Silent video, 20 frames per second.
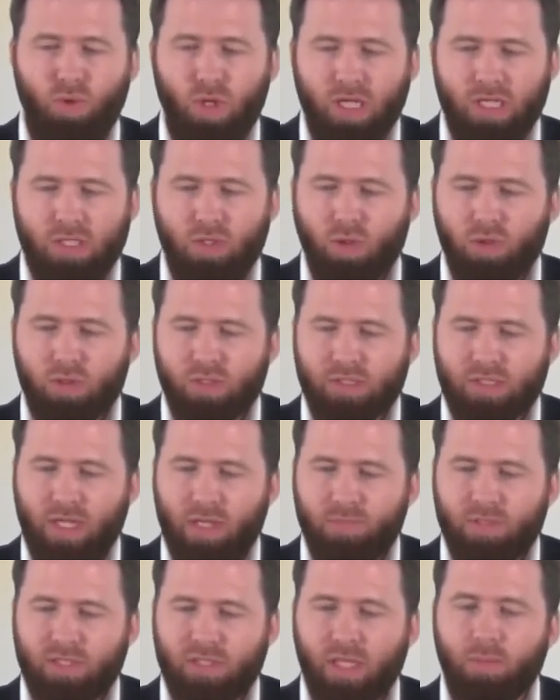fühle ich doch
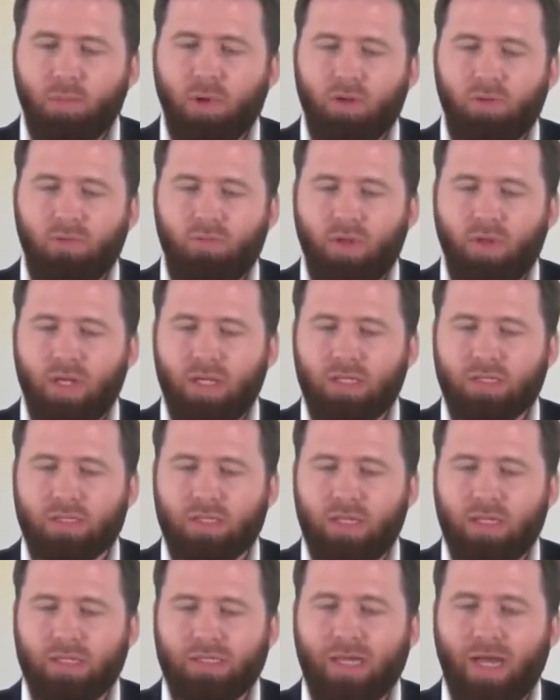selbst immer, wenn ich
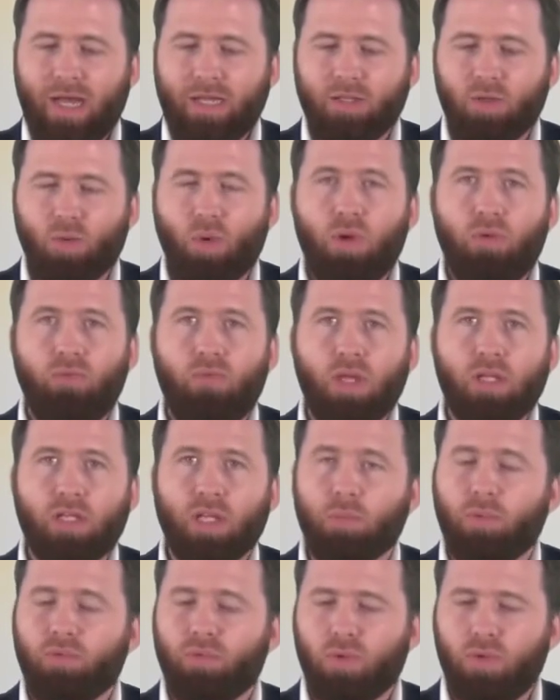es lese, einen neuen Weg
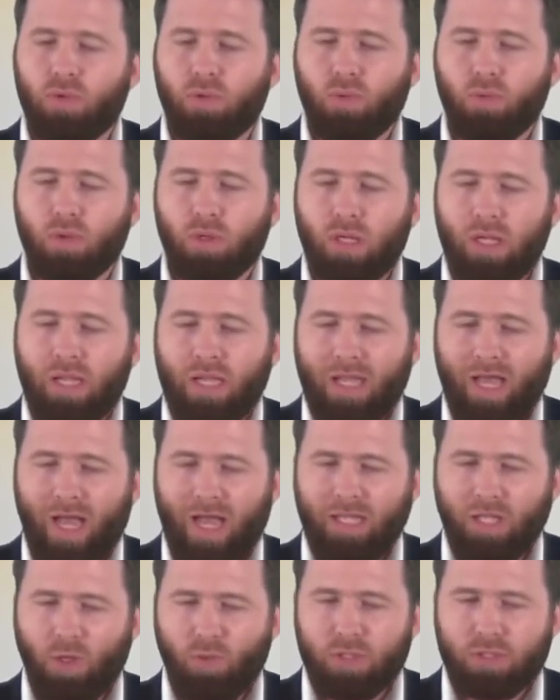der Bewunderung,
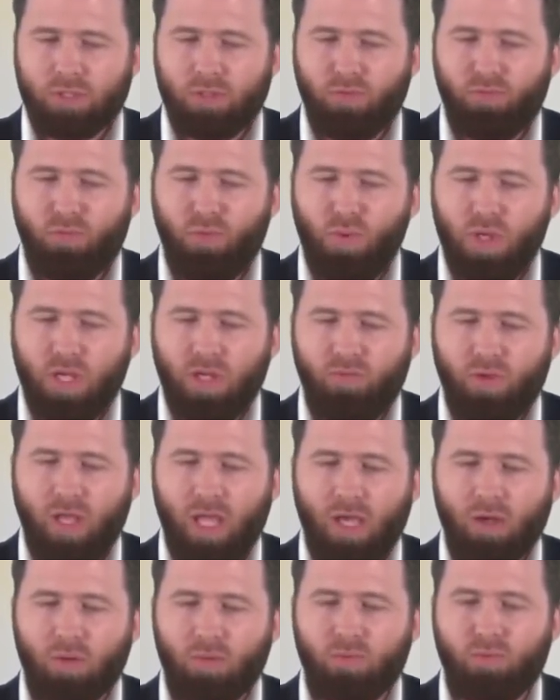ein neues Gefühl der
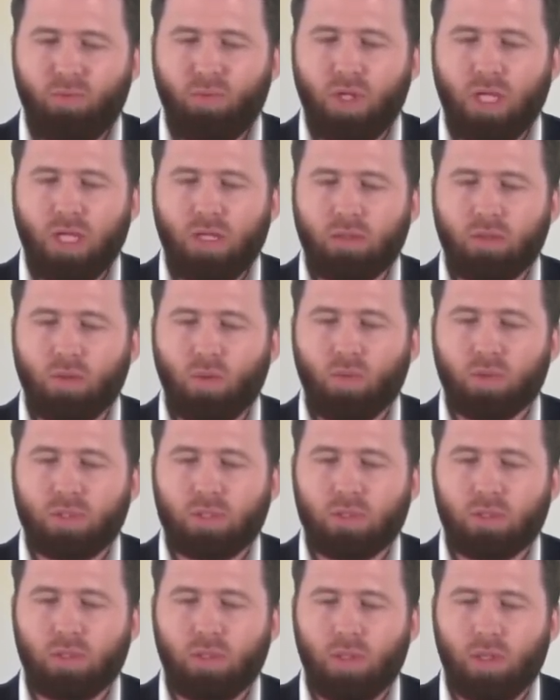Verehrung für jenen
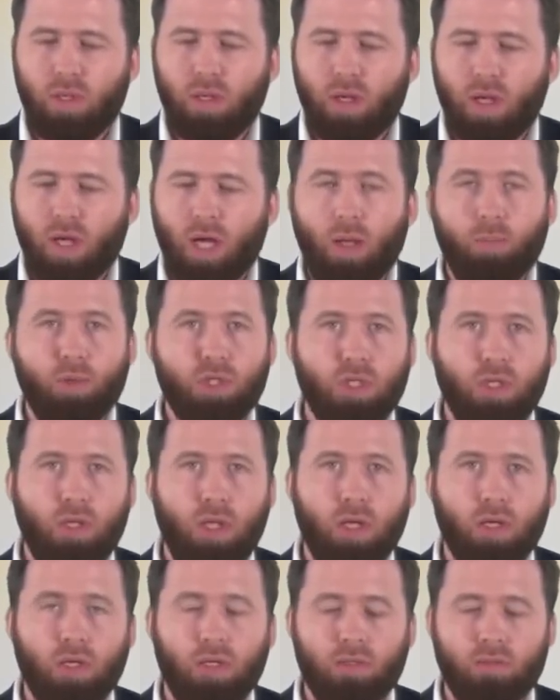großen
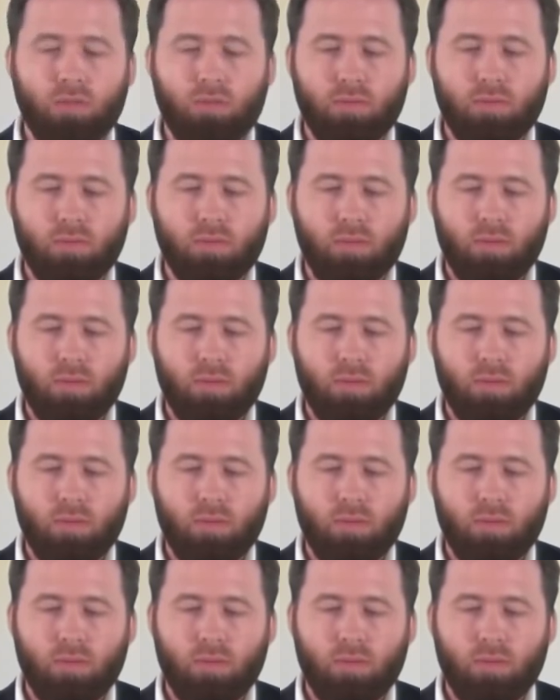arabischen Lehrer.